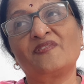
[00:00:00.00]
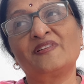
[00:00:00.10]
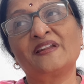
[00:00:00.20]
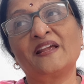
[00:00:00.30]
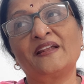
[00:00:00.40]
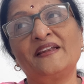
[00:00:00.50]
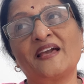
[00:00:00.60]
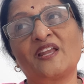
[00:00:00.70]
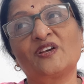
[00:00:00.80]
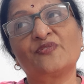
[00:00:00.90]
ఉన్న
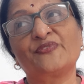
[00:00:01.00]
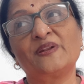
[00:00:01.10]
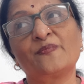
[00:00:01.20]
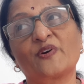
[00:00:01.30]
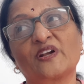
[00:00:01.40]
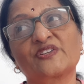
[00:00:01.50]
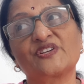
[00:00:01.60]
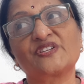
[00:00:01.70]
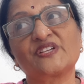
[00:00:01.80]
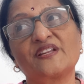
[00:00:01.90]
ఇండియాలో ఫిలిం
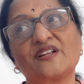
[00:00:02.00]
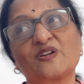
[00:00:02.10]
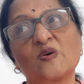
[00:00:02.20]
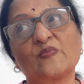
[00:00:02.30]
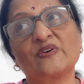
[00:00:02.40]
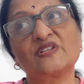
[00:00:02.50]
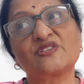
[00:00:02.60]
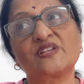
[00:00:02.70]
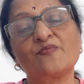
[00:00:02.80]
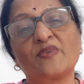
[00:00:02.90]
ప్రొడక్షన్స్ అన్నిట్లో
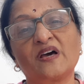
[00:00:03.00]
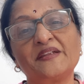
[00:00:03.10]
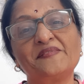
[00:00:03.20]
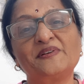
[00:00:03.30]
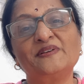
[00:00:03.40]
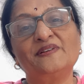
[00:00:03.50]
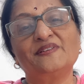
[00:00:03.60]
పోలిస్తే బాలీవుడ్